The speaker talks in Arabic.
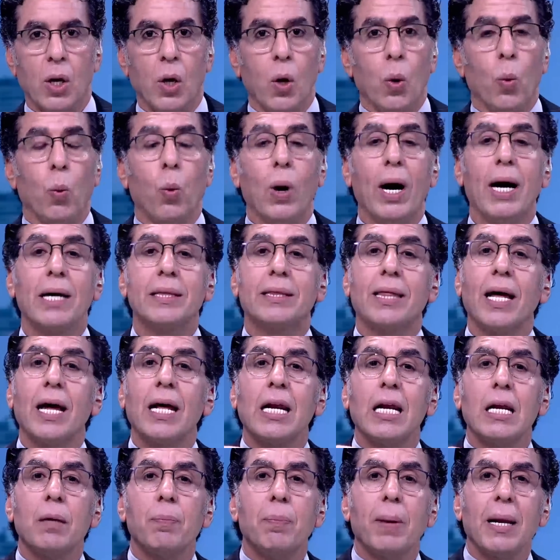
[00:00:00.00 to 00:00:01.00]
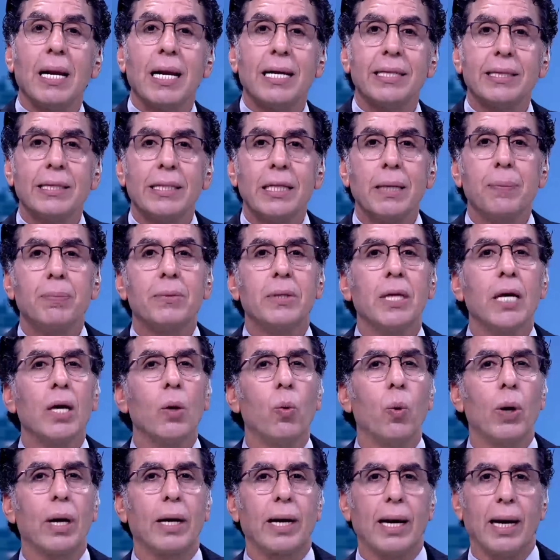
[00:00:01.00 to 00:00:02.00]
وأتار البلد دي
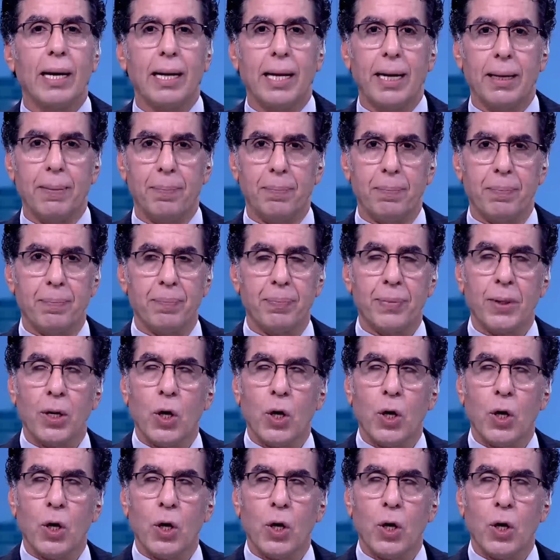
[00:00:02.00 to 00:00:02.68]
بتهوى الكلام